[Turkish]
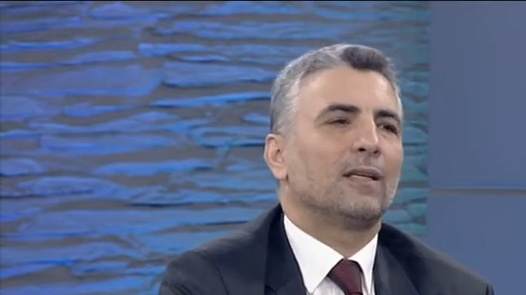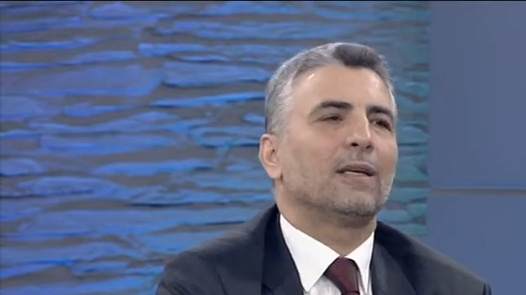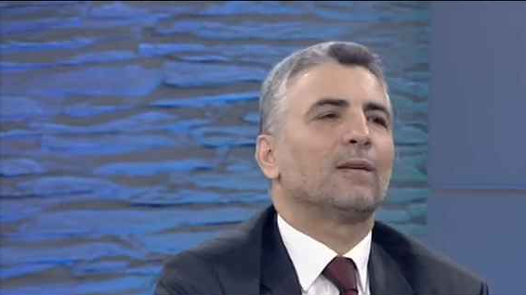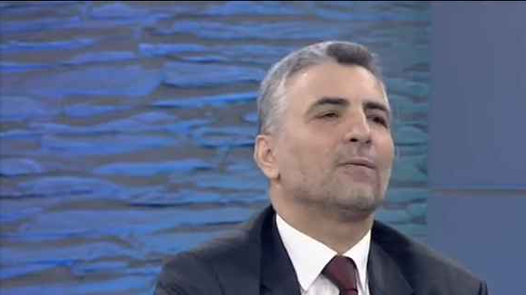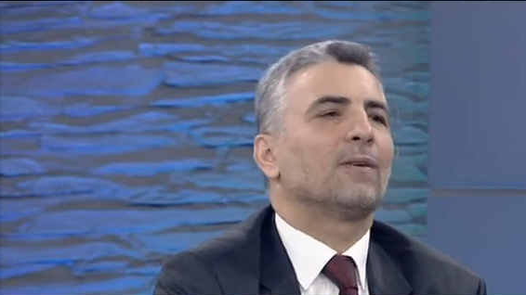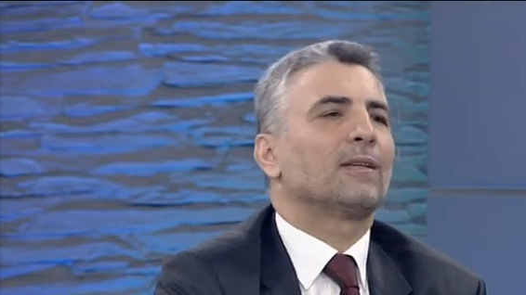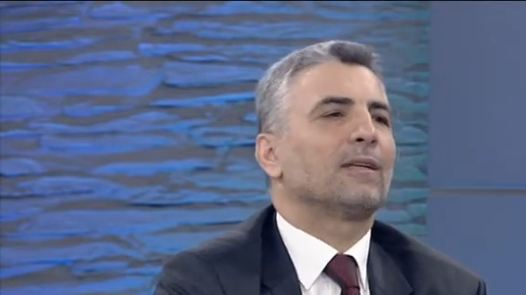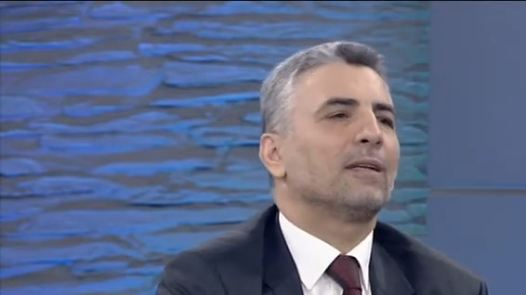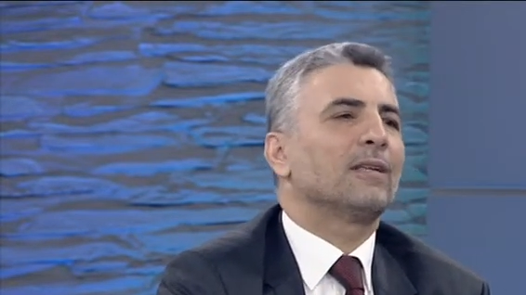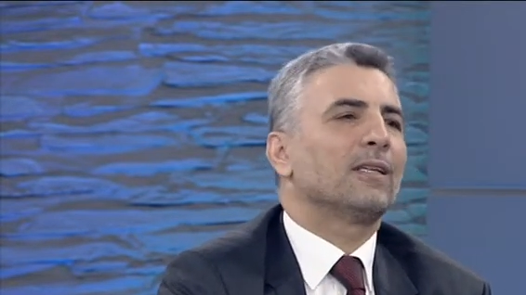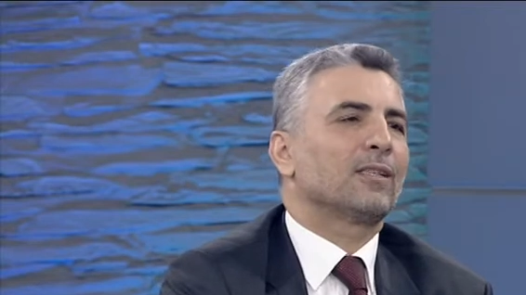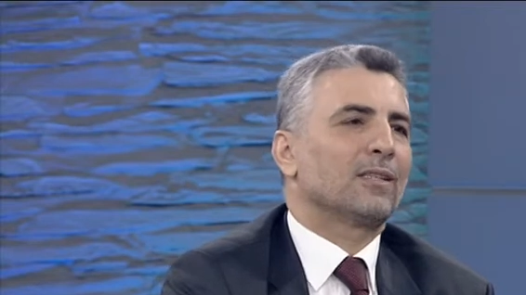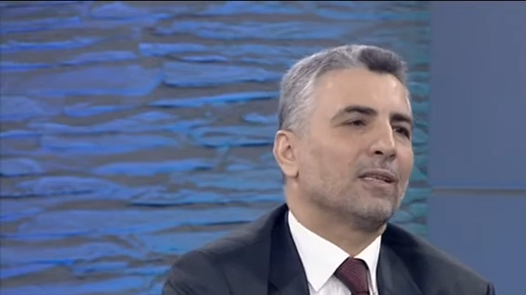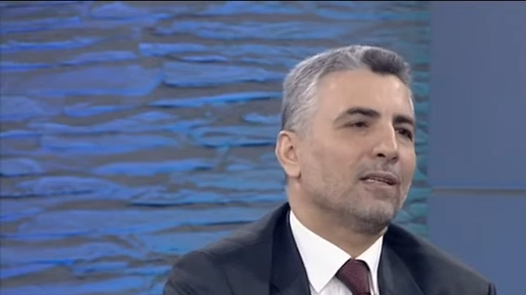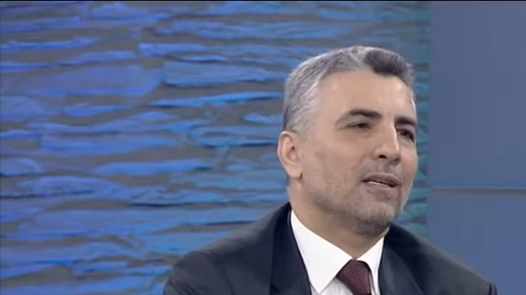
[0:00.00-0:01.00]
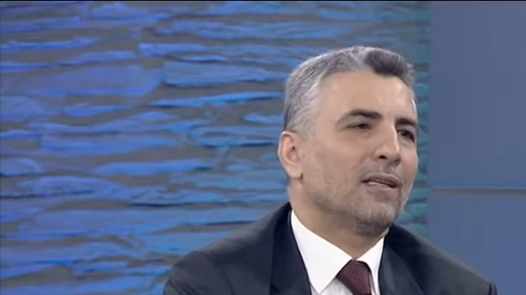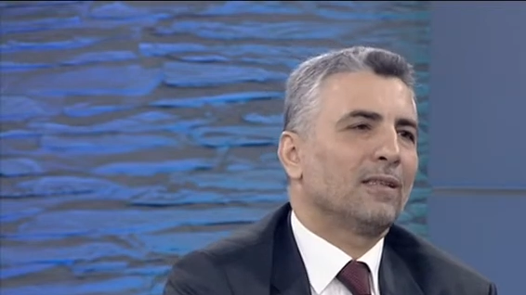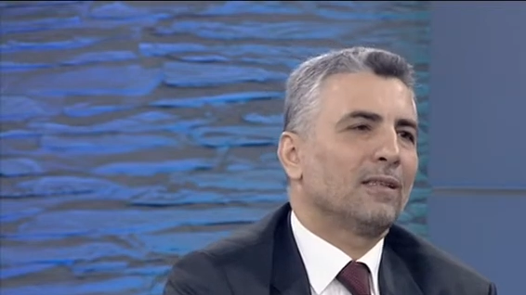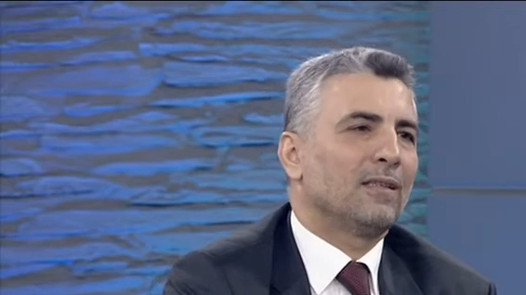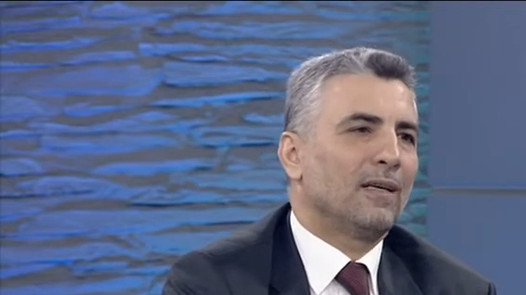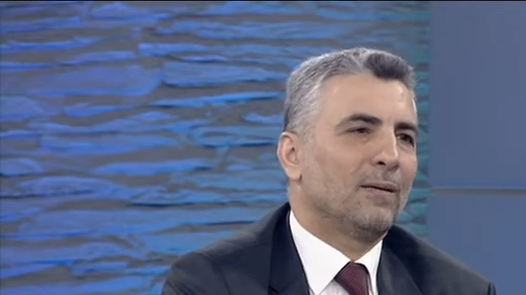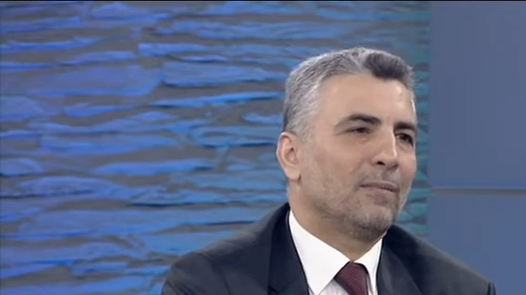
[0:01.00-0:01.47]
Yani vatandaştan
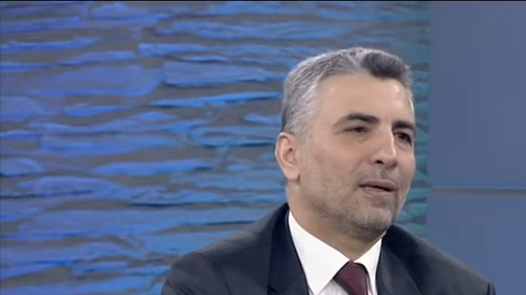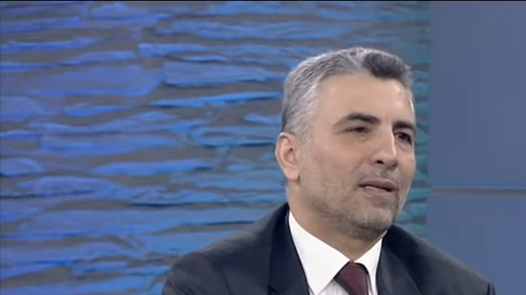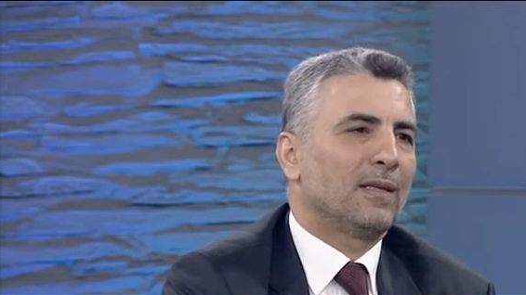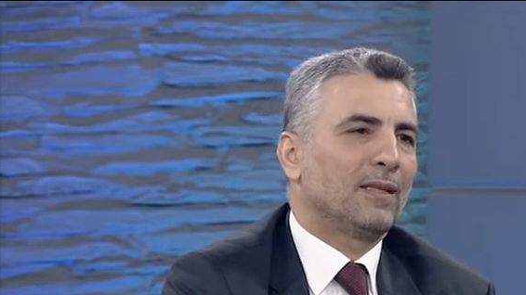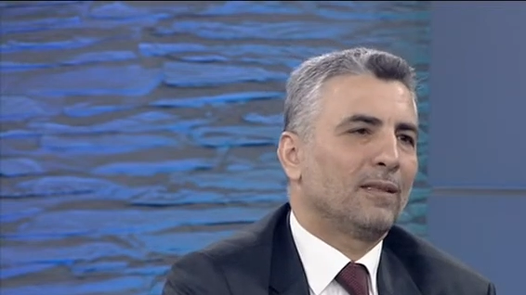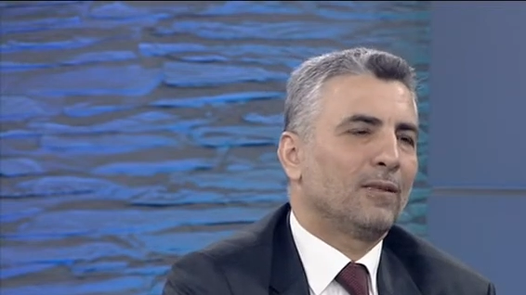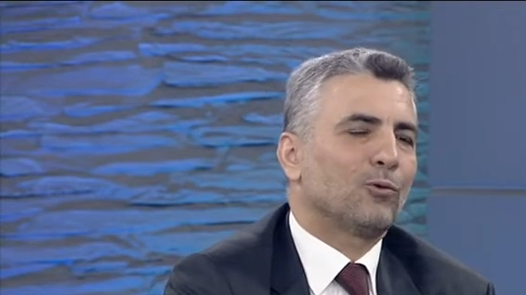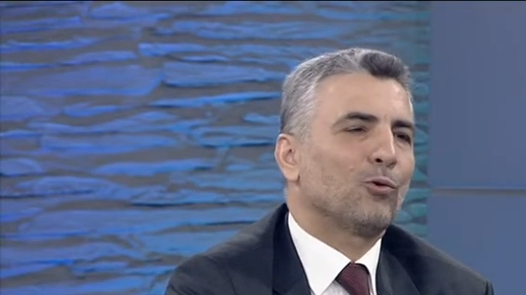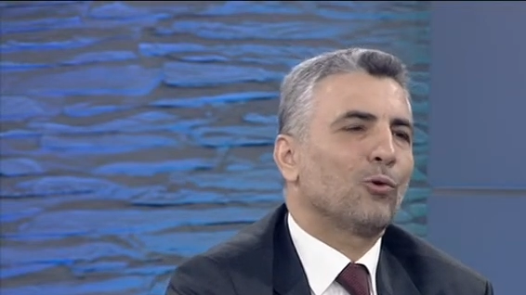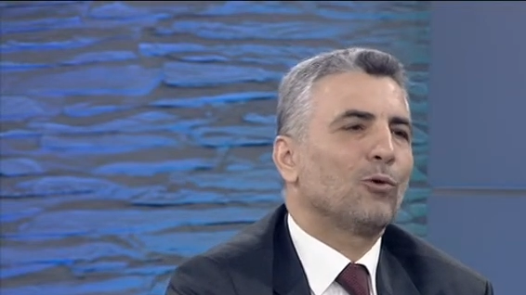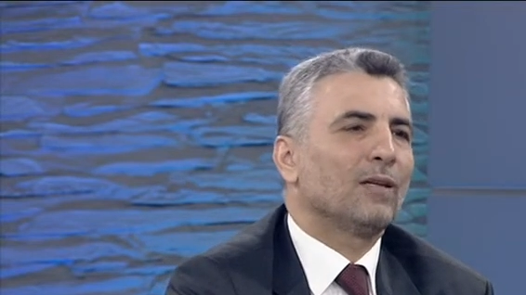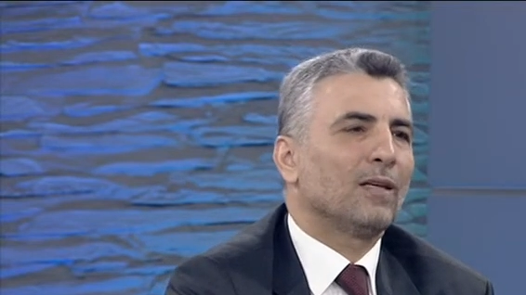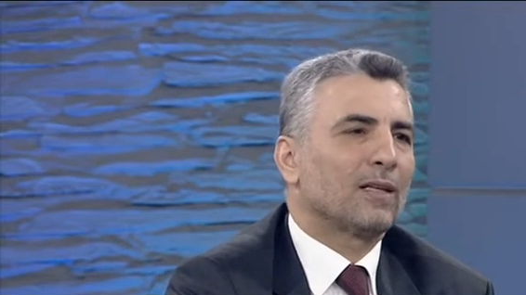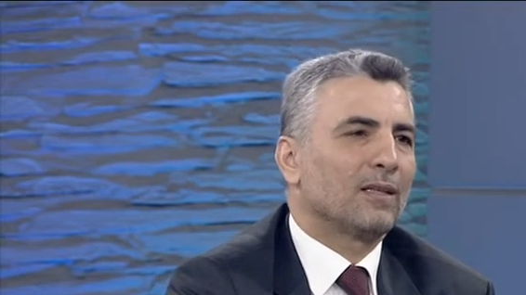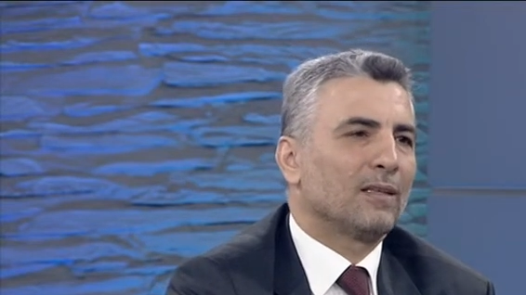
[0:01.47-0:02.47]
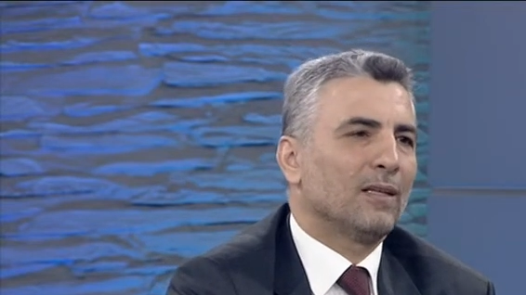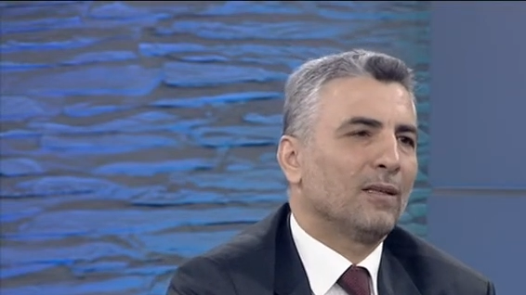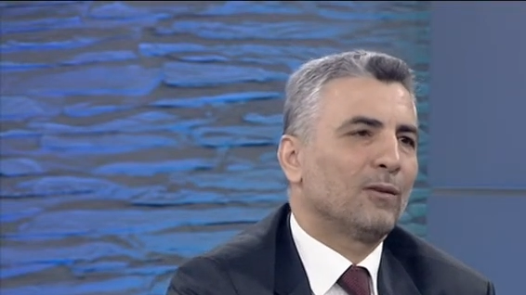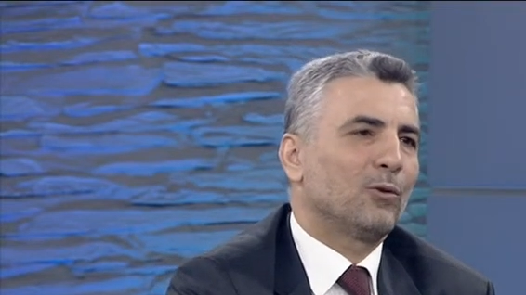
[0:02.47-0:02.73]
aldığı emaneti sonuna kadar